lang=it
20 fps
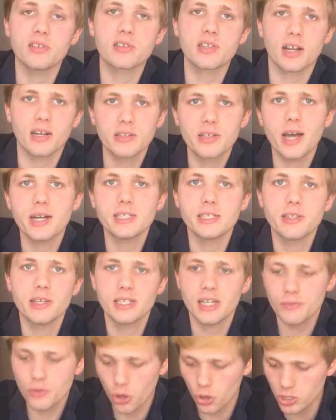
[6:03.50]
di scaldare dei
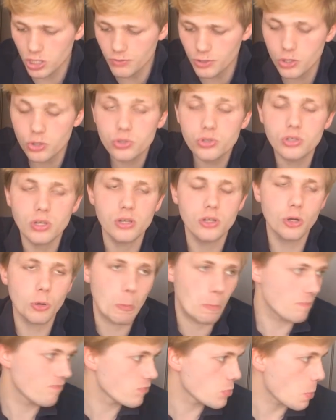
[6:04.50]
ravioli, vi
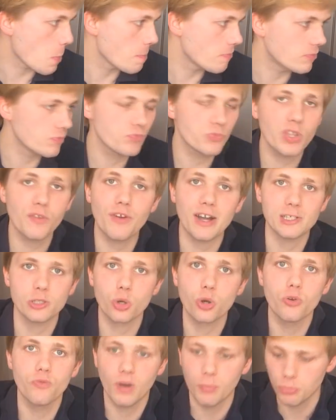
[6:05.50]
consiglio di
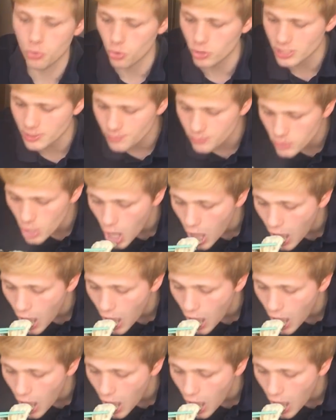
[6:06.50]
farlo col vapore.